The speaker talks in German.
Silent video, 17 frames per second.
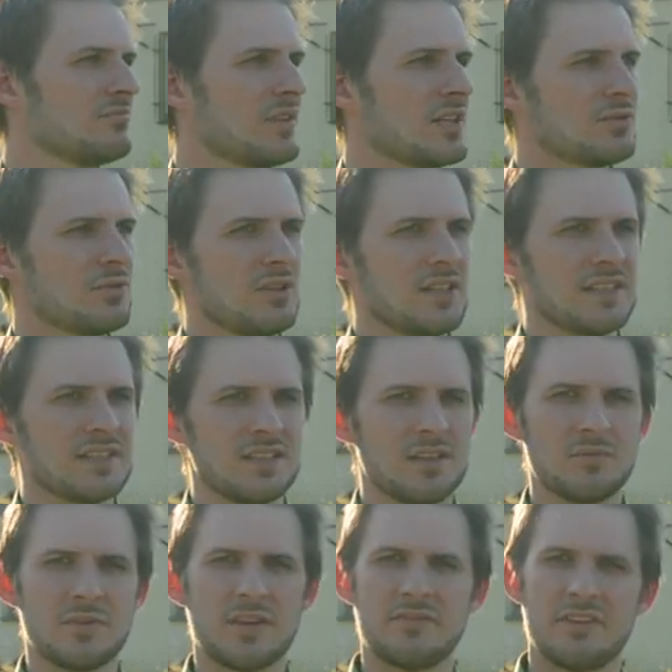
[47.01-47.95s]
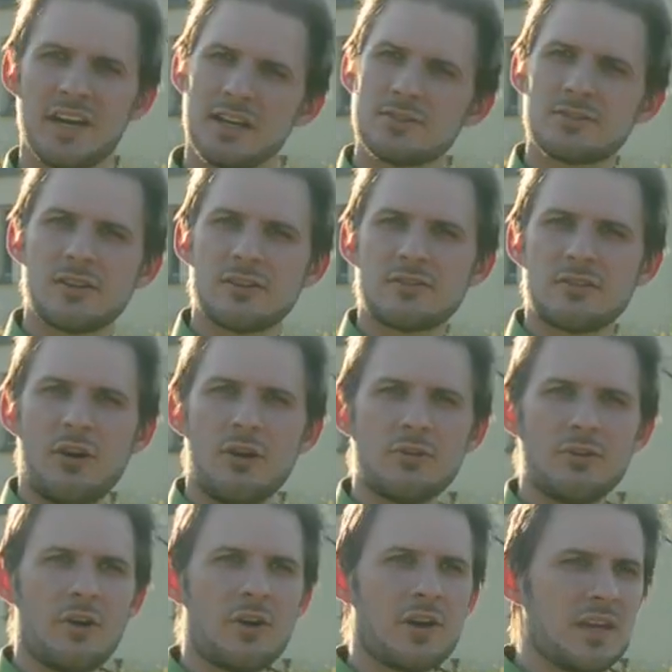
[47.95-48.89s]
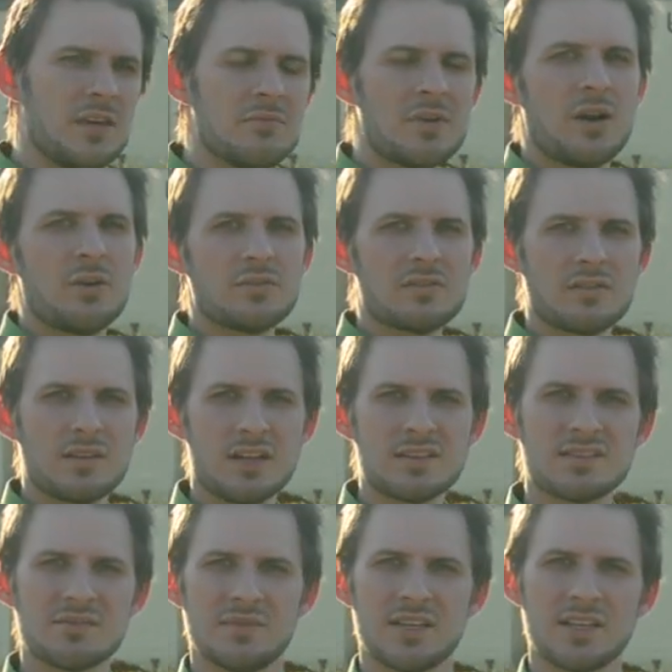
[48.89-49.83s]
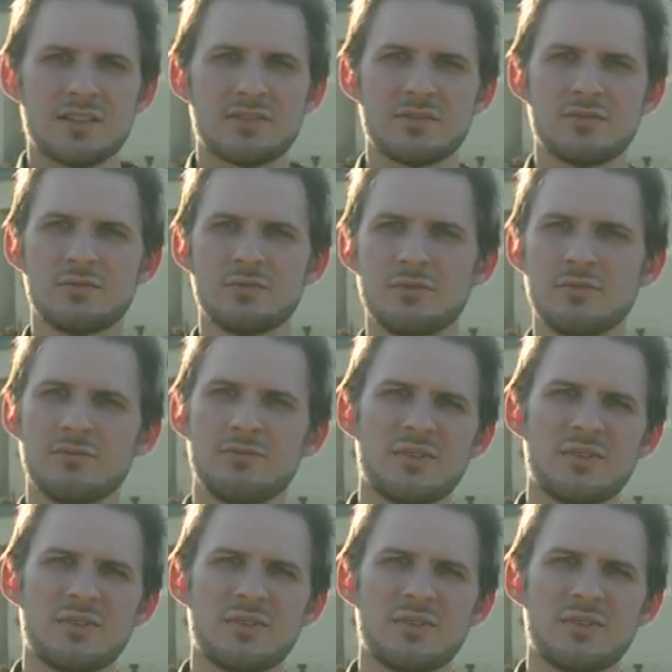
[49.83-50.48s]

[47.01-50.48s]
natürlich neben der Werkstatt auch noch im Haus eine ganze Menge zu tun,